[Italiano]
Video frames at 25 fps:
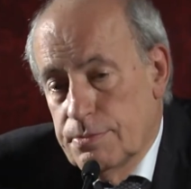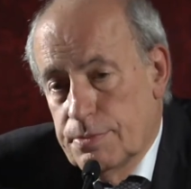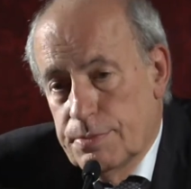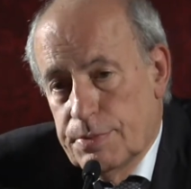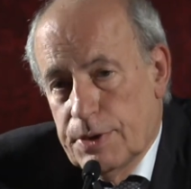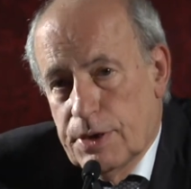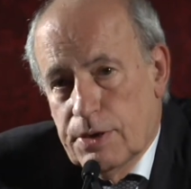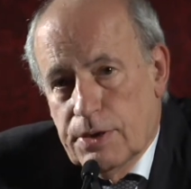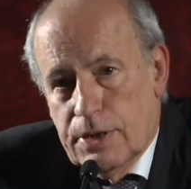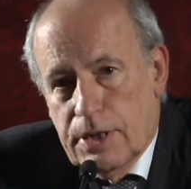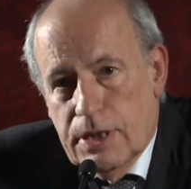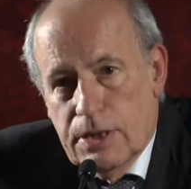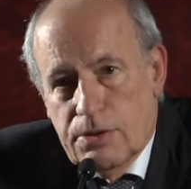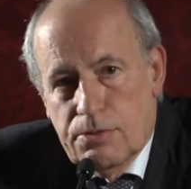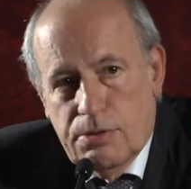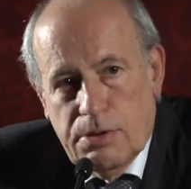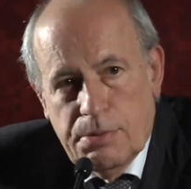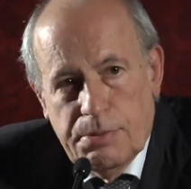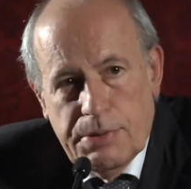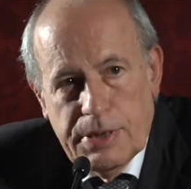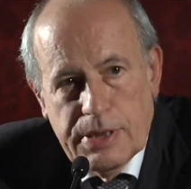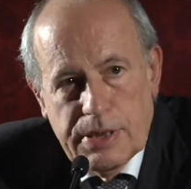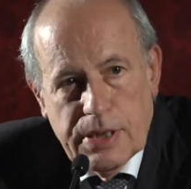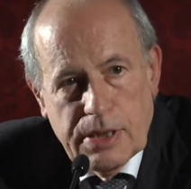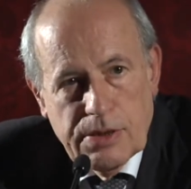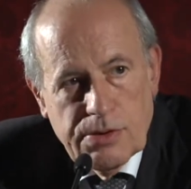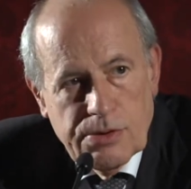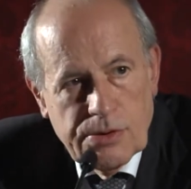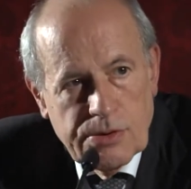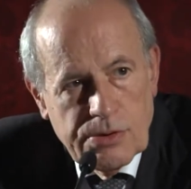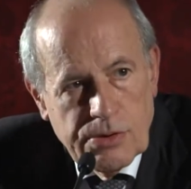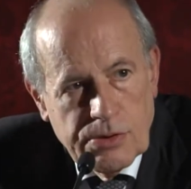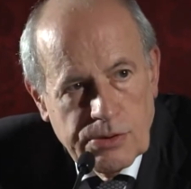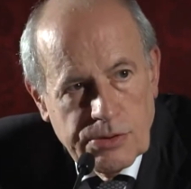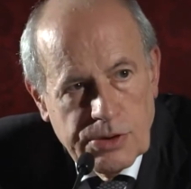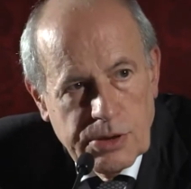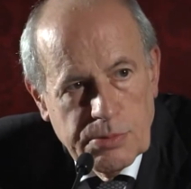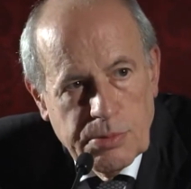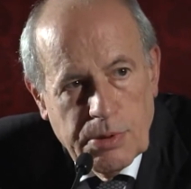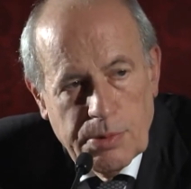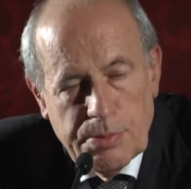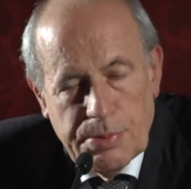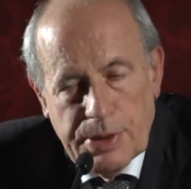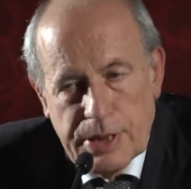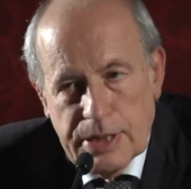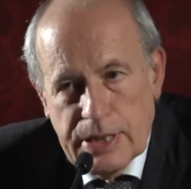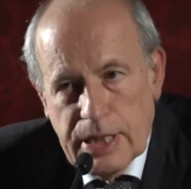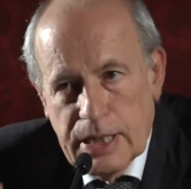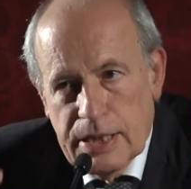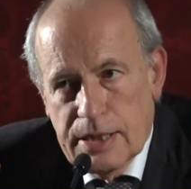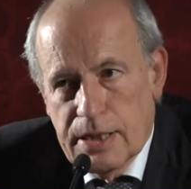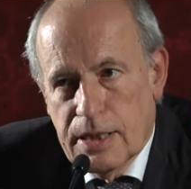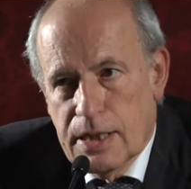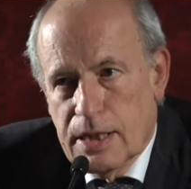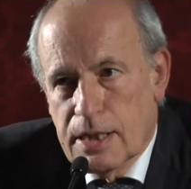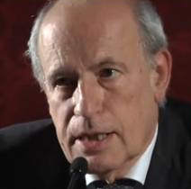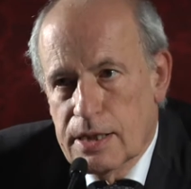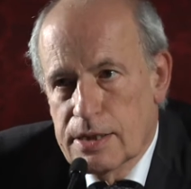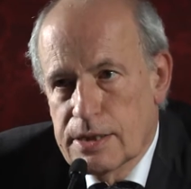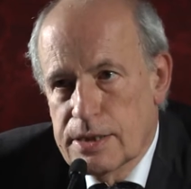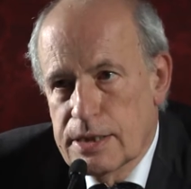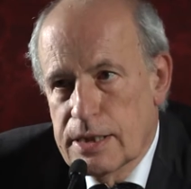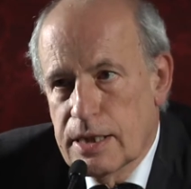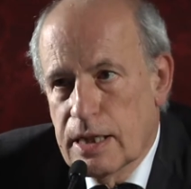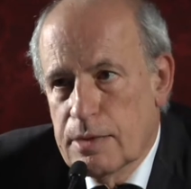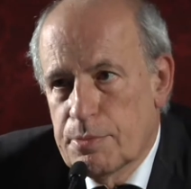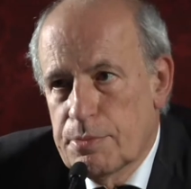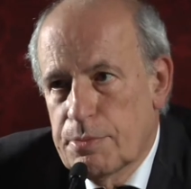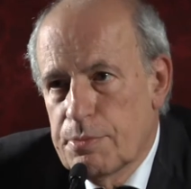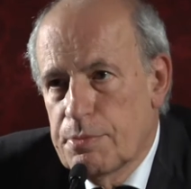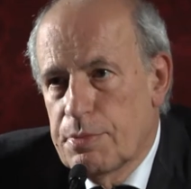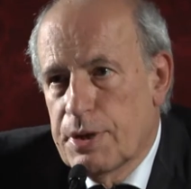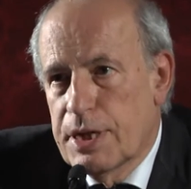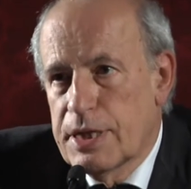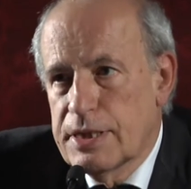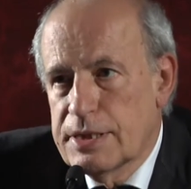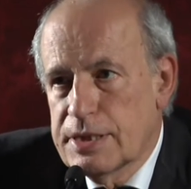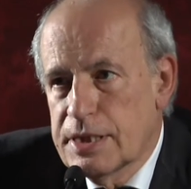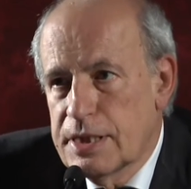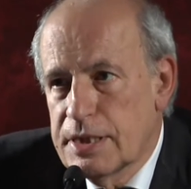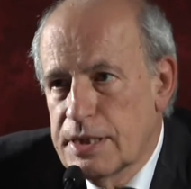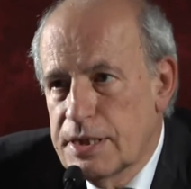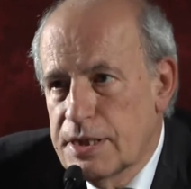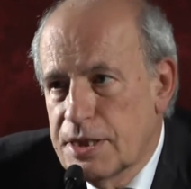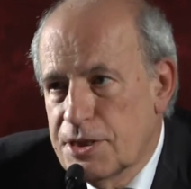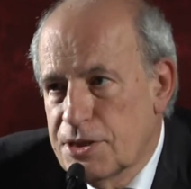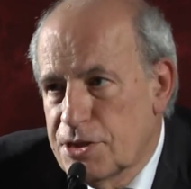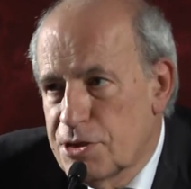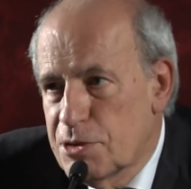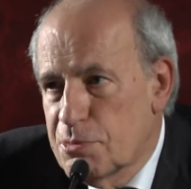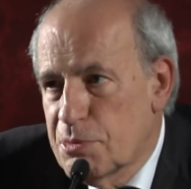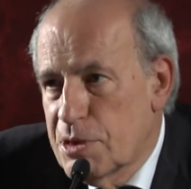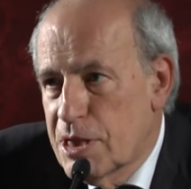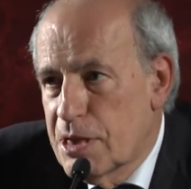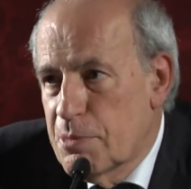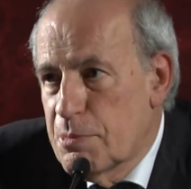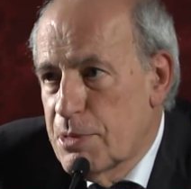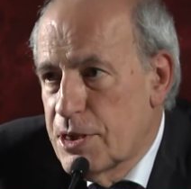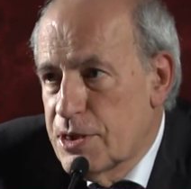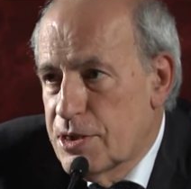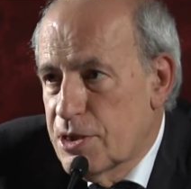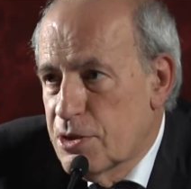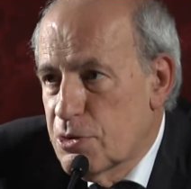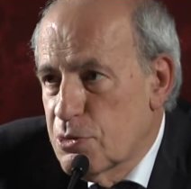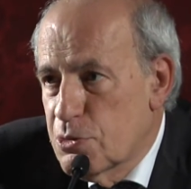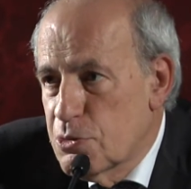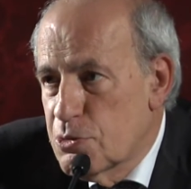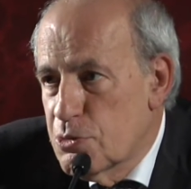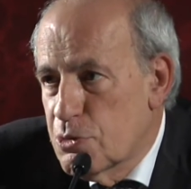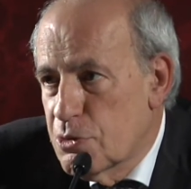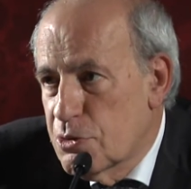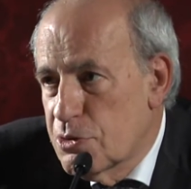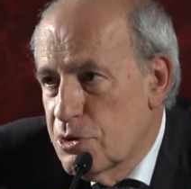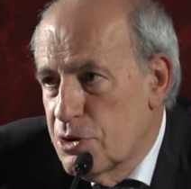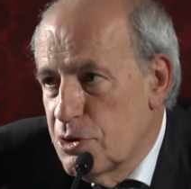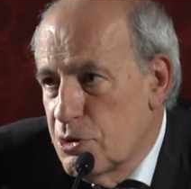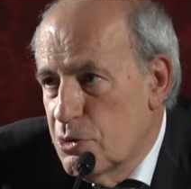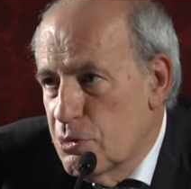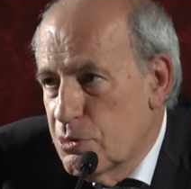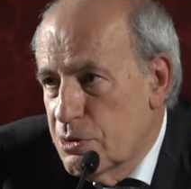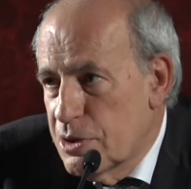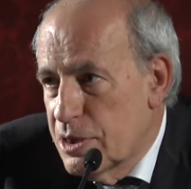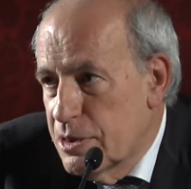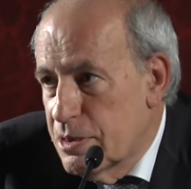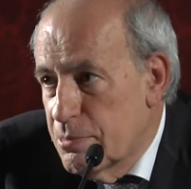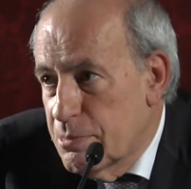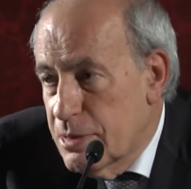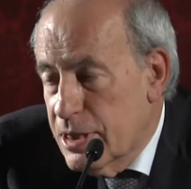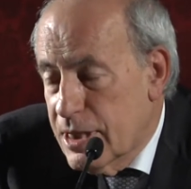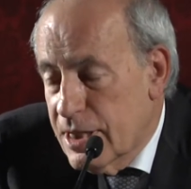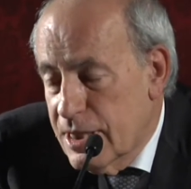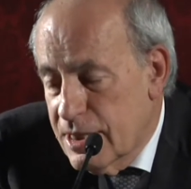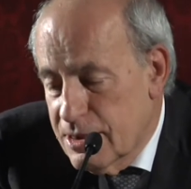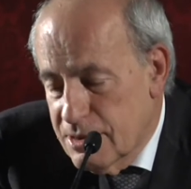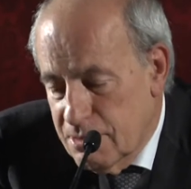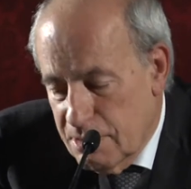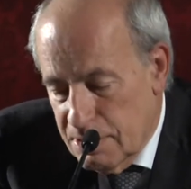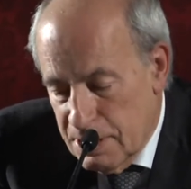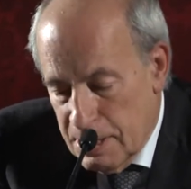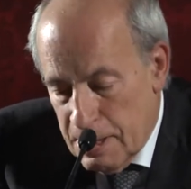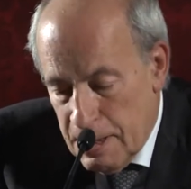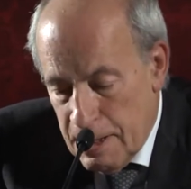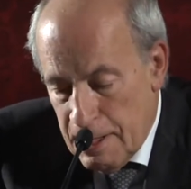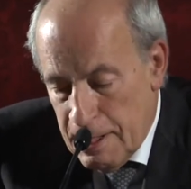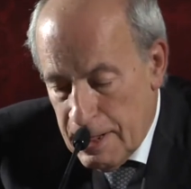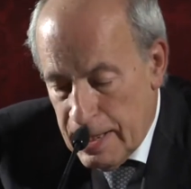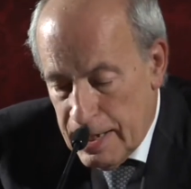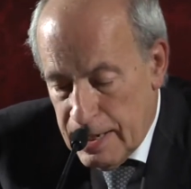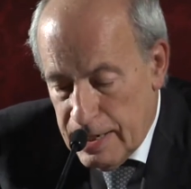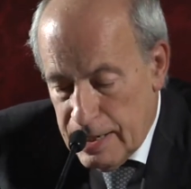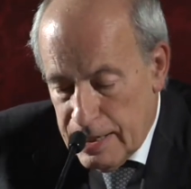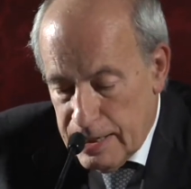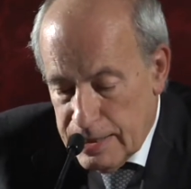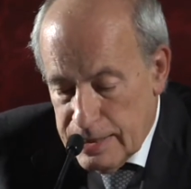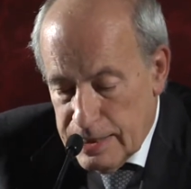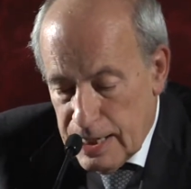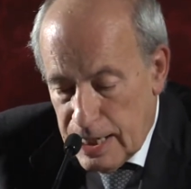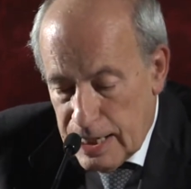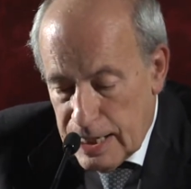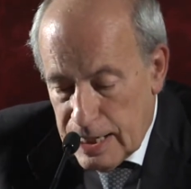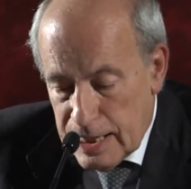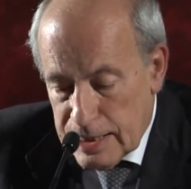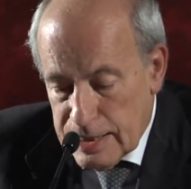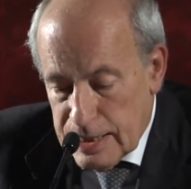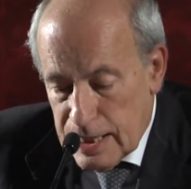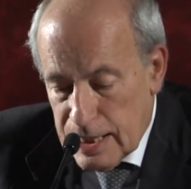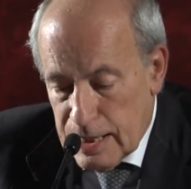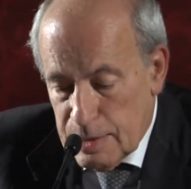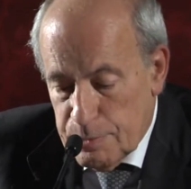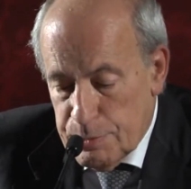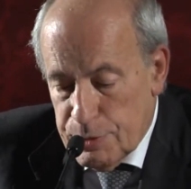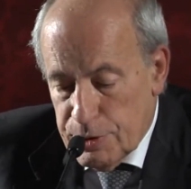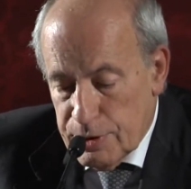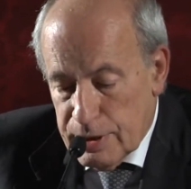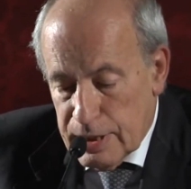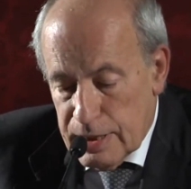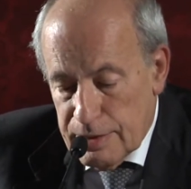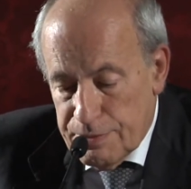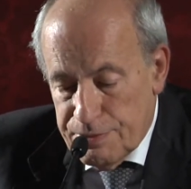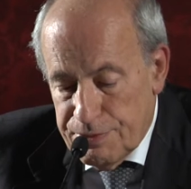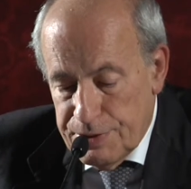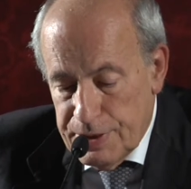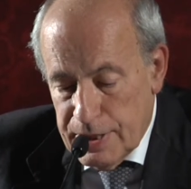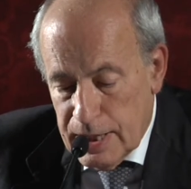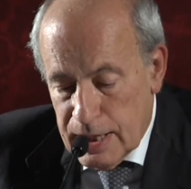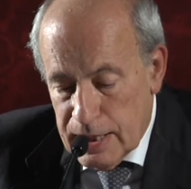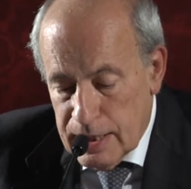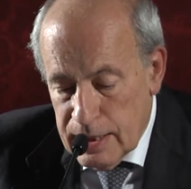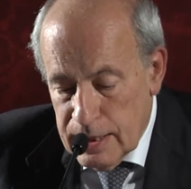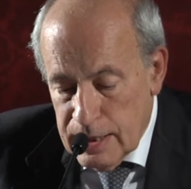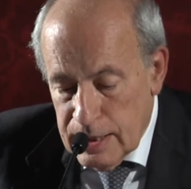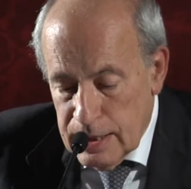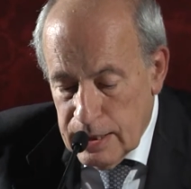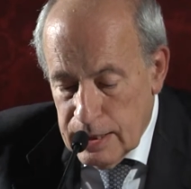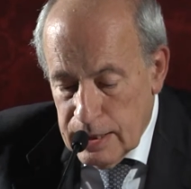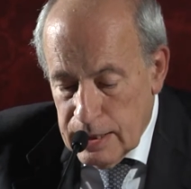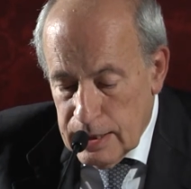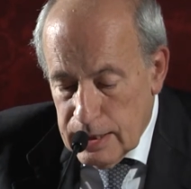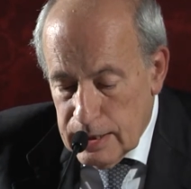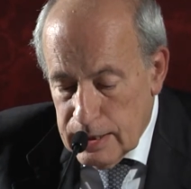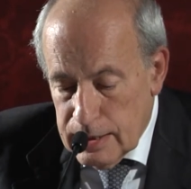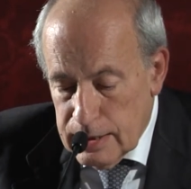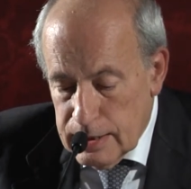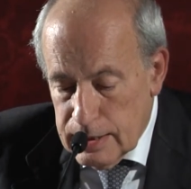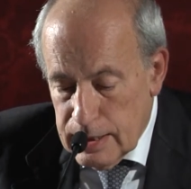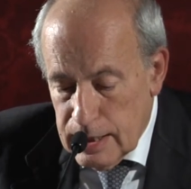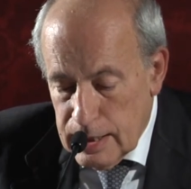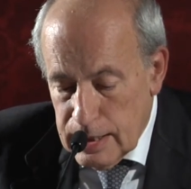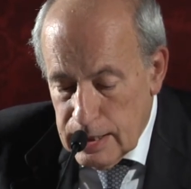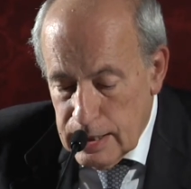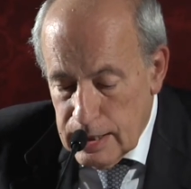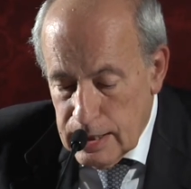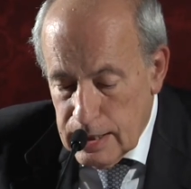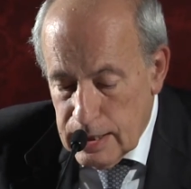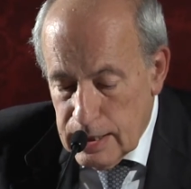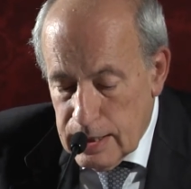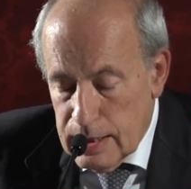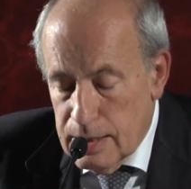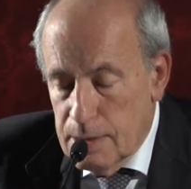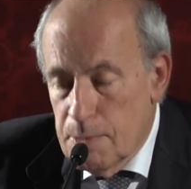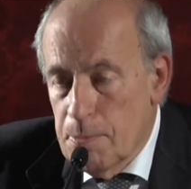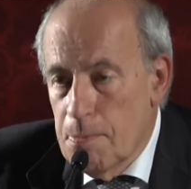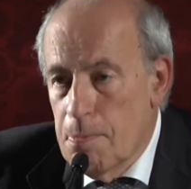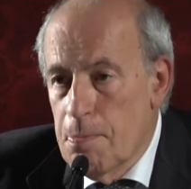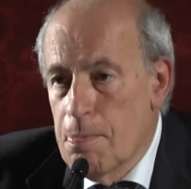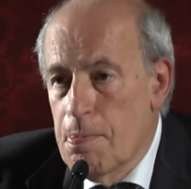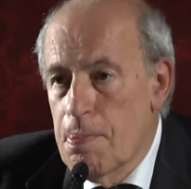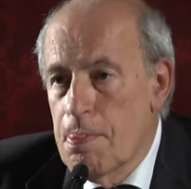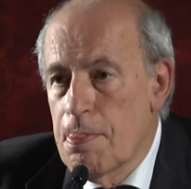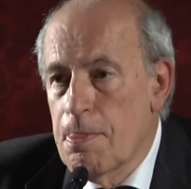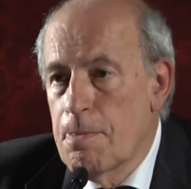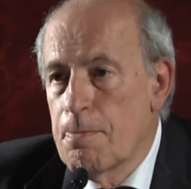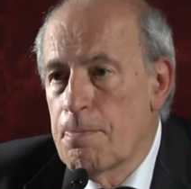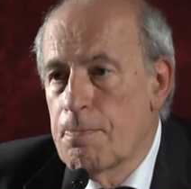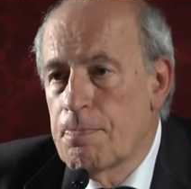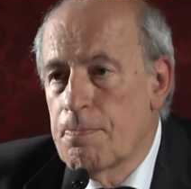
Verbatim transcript: però naturalmente non si può pretendere che sia presentissimo alla mente di ognuno di noi, perché, dalla, dalla biografia del, ehm,